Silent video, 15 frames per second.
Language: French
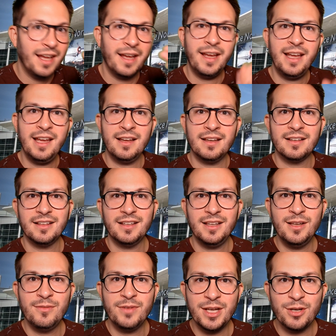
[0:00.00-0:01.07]
et ils
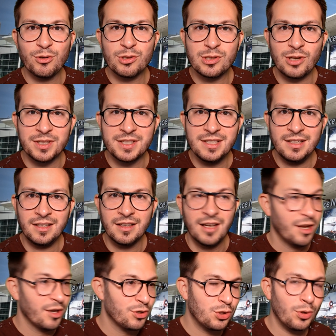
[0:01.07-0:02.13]
viennent de sortir
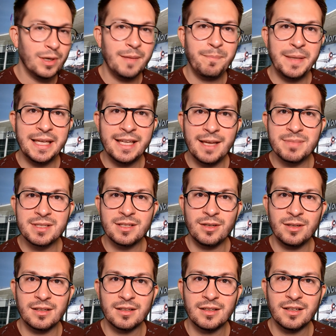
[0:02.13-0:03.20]
sur l'Epic Game
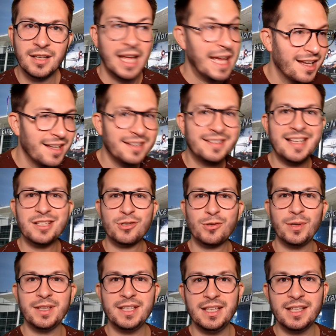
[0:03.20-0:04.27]
Store. Death
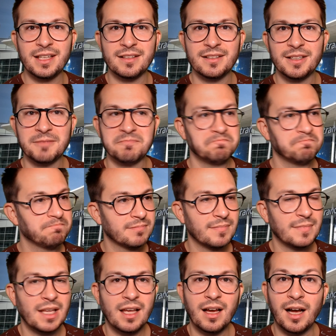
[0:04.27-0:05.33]
Stranding,
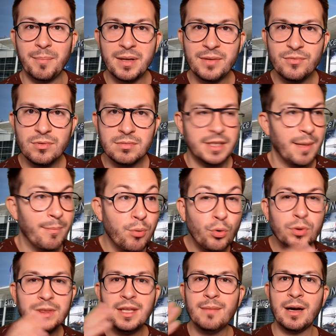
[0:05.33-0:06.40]
rappelez-vous, il y a beaucoup
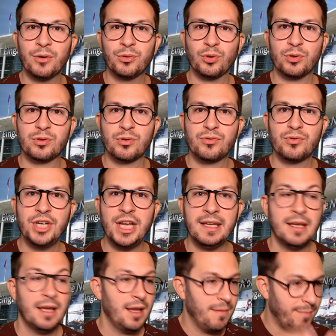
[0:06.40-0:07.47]
de débats autour de ce sujet,
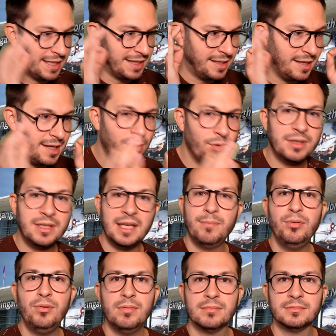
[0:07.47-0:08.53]
mais dès le
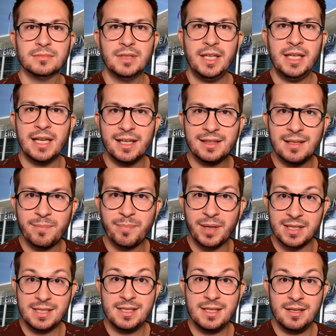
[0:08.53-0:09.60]
début, il a été
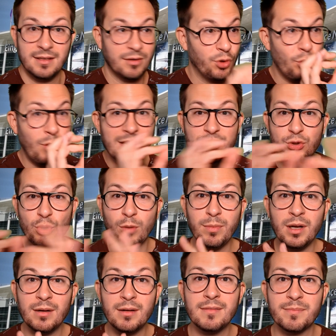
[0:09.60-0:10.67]
précisé, noir sur
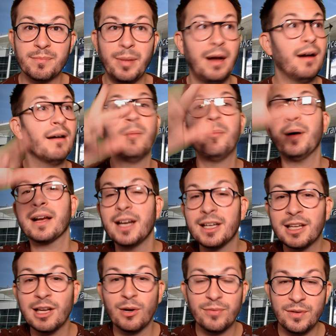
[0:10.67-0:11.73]
blanc, hein, pas par
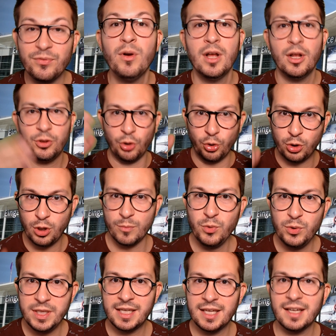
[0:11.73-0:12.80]
quelqu'un au fin fond, dans le
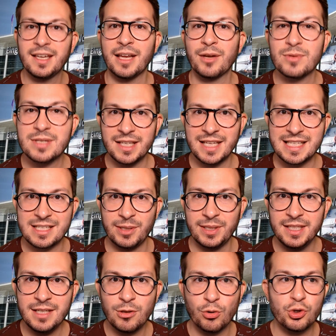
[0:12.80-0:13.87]
communiqué qui annonçait Death
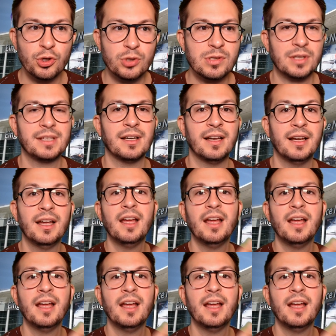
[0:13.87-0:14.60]
Stranding, que le jeu sortirait